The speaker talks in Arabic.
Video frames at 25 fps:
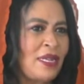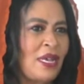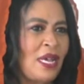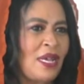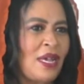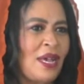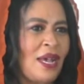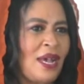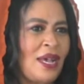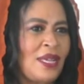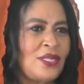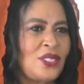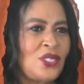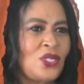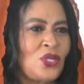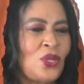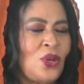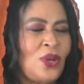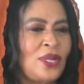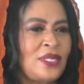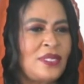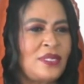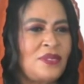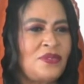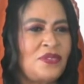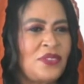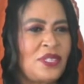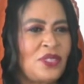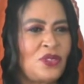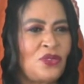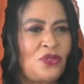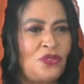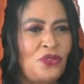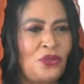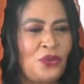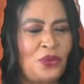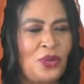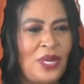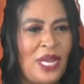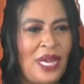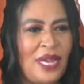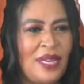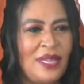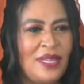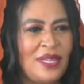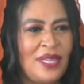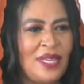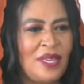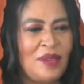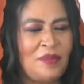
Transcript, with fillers: الصوت في الطفوله